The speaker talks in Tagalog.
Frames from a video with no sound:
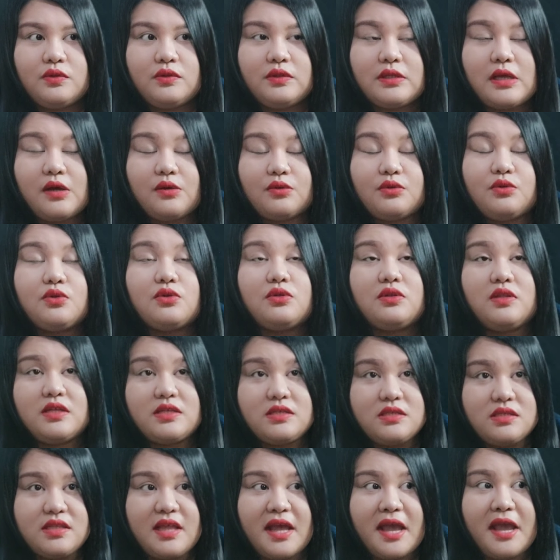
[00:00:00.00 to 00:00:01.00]
now to
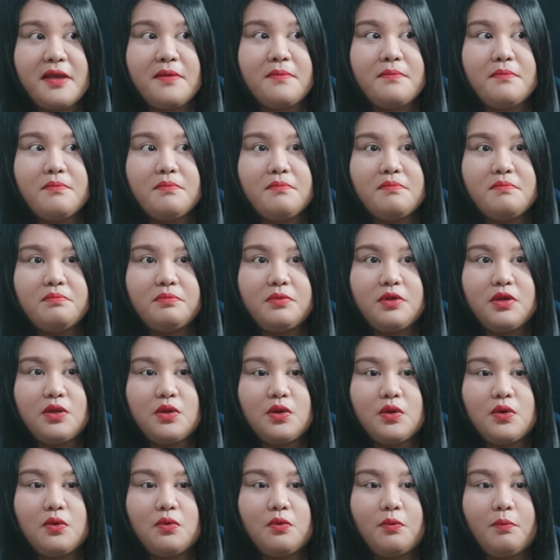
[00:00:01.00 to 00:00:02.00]
this time, you
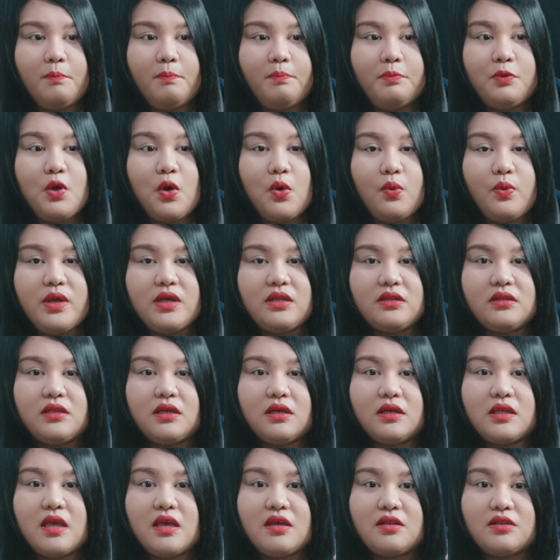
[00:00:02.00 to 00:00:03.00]
know, knowing
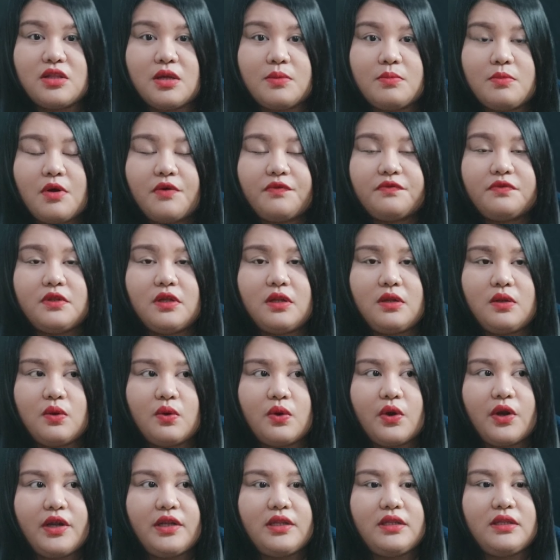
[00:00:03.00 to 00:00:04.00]
the kingdom of the
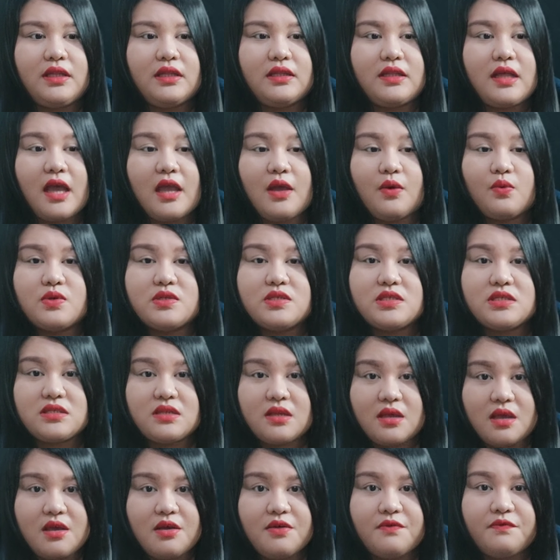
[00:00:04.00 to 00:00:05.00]
Lord, that I was
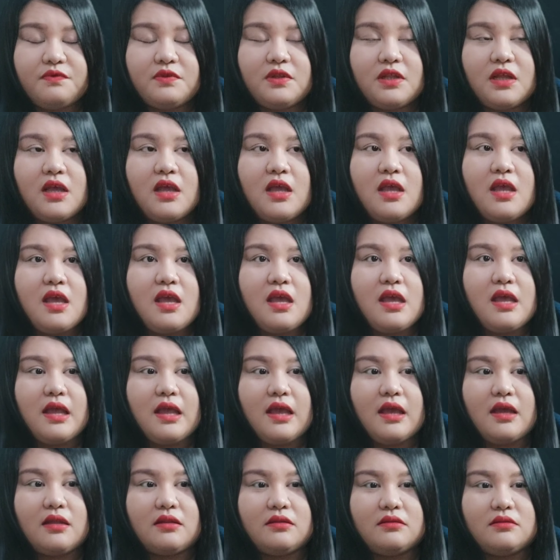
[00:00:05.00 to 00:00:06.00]
saved,
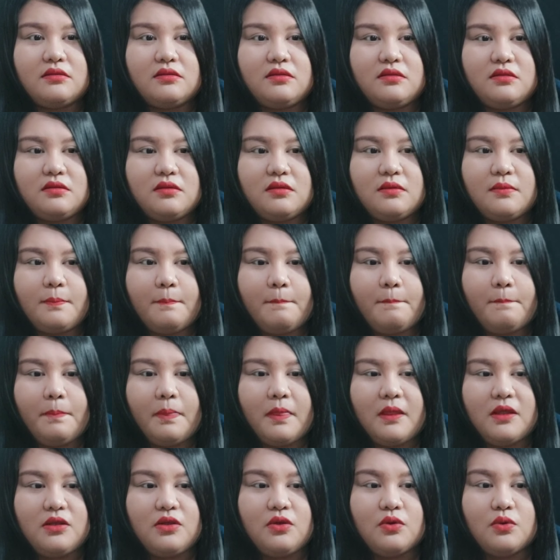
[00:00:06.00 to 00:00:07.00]
and
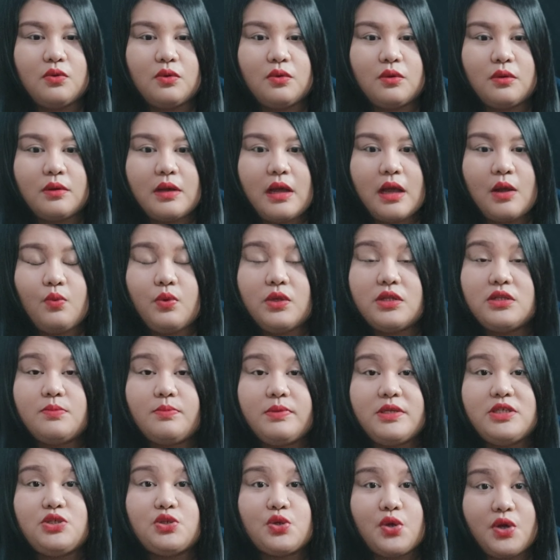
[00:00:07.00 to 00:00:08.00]
yung I will
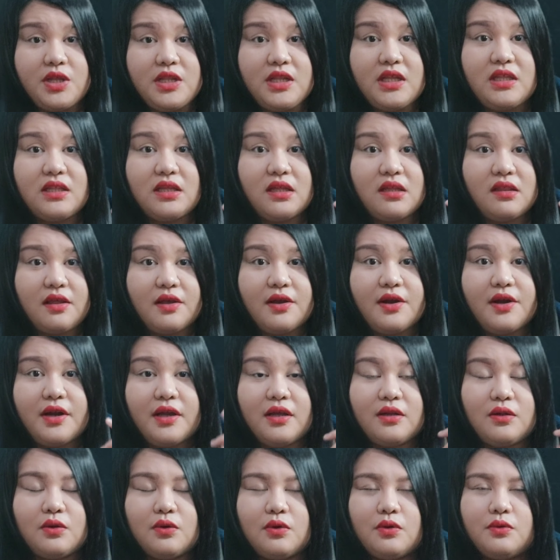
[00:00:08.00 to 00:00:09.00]
be joining na there,
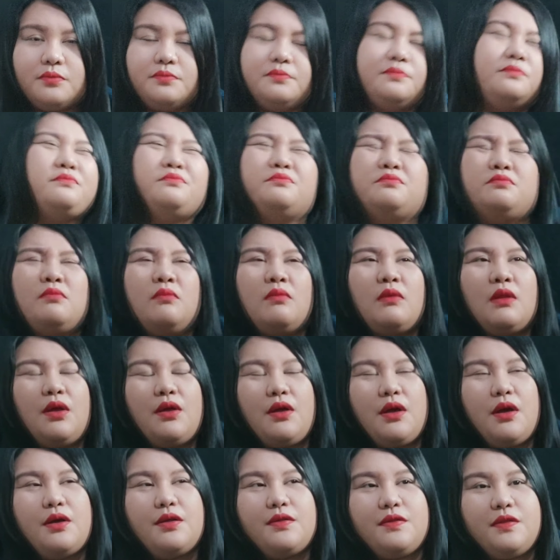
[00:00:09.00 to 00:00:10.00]
ano,
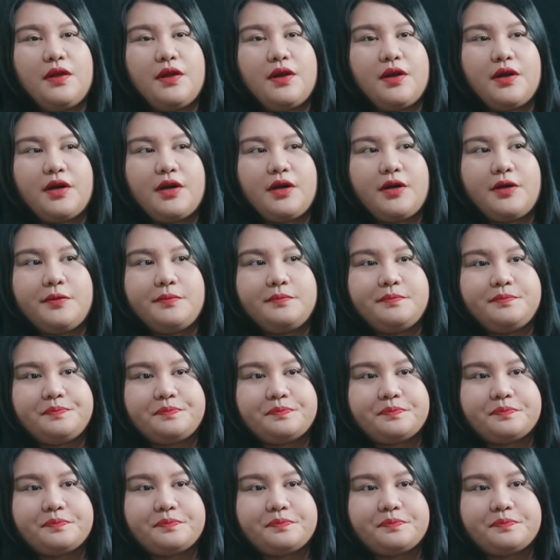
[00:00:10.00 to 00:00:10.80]
uh, their